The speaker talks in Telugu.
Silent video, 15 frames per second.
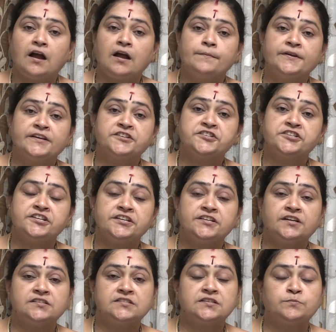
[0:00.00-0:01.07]
ఆమె క్షీర
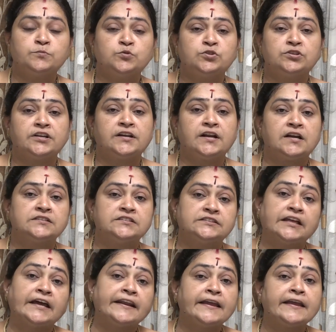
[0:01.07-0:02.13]
సముద్ర రాజ
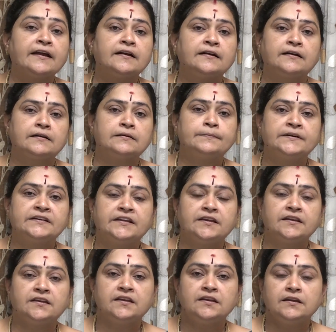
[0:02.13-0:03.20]
తనయ కాబట్టి
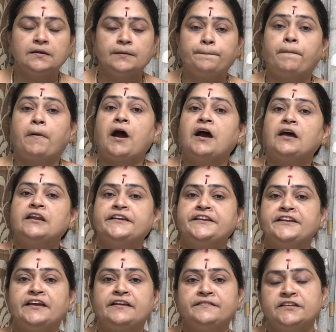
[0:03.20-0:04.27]
పాలని
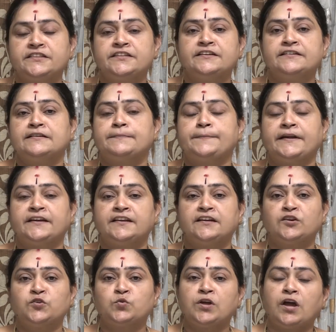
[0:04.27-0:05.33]
నైవేద్యంగా పెట్టినా
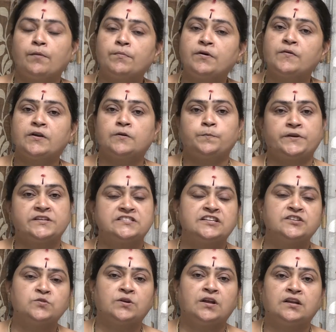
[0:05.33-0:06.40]
కూడా అమ్మవారు
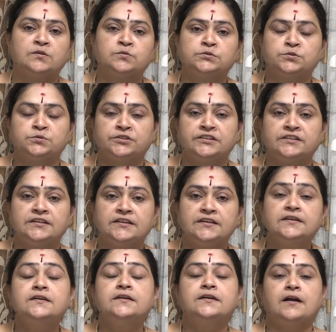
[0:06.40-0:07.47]
ప్రసన్నురాలవుతుంది
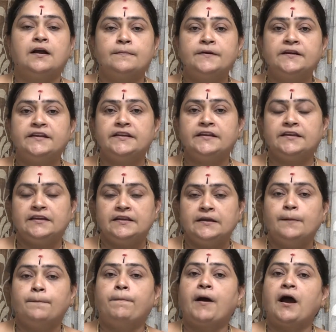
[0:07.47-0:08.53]
కాబట్టి
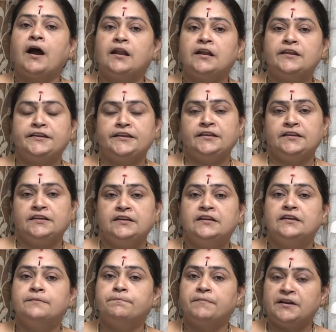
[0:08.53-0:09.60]
పాలని
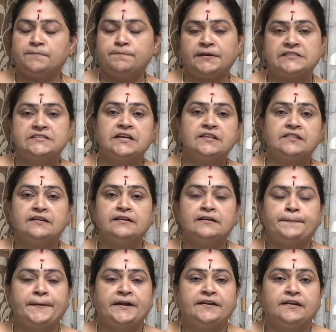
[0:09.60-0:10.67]
మనం ప్రసాదంగా
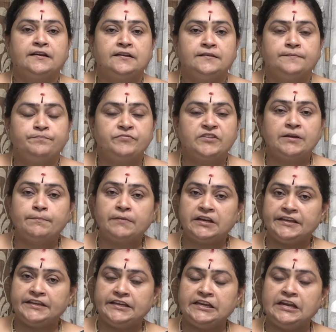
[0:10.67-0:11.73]
పెట్టాలి మరి
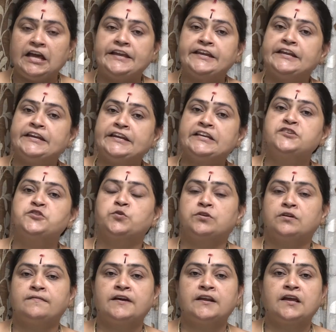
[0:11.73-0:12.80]
ఇలా ఎన్ని
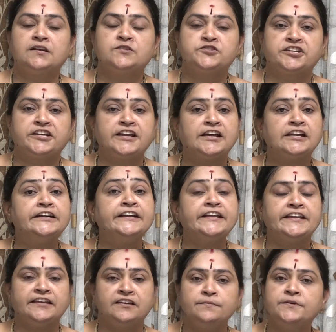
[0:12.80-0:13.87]
శుక్రవారాలు చేయాలంటే
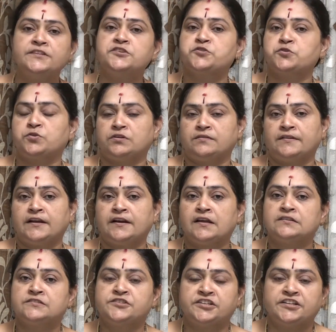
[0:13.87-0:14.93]
ఎనిమిది
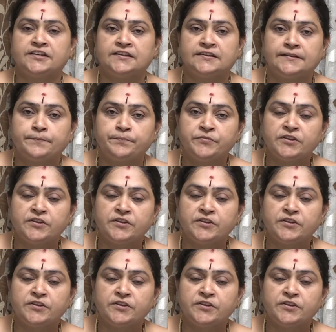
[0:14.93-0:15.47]
శుక్రవారాలు చేయాలి